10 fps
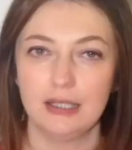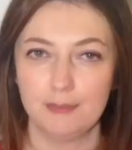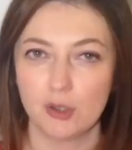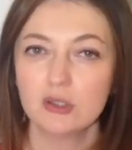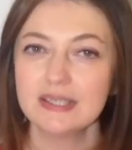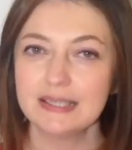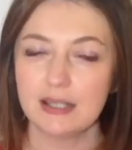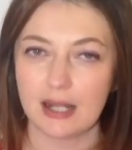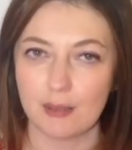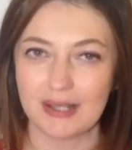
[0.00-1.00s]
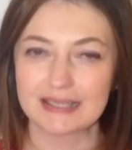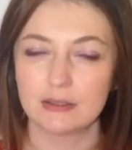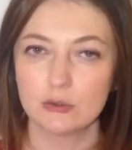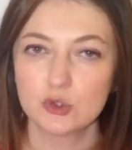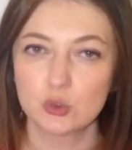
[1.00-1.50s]
L'ipotesi alla base
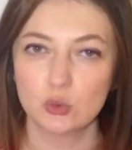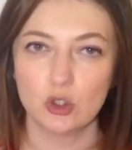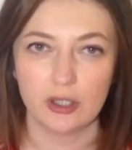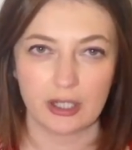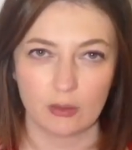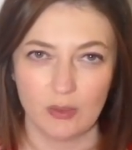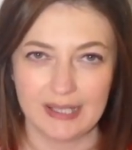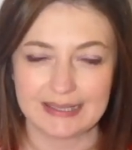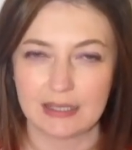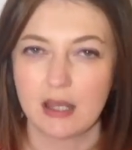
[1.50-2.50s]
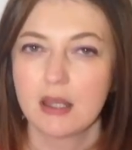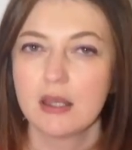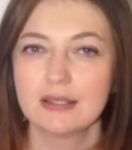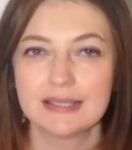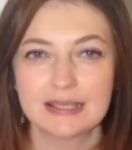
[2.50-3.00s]
dello studio era questa.
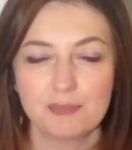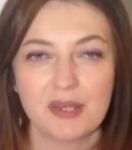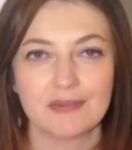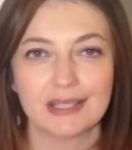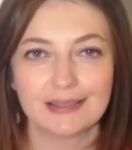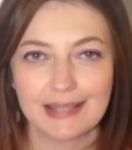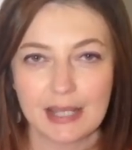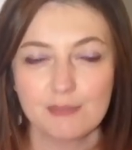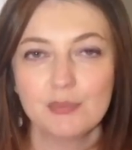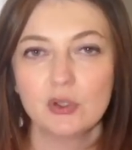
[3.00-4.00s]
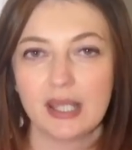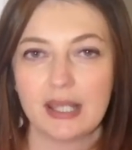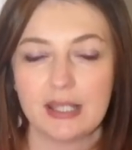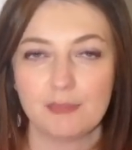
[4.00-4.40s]
Si sapeva da tempo che i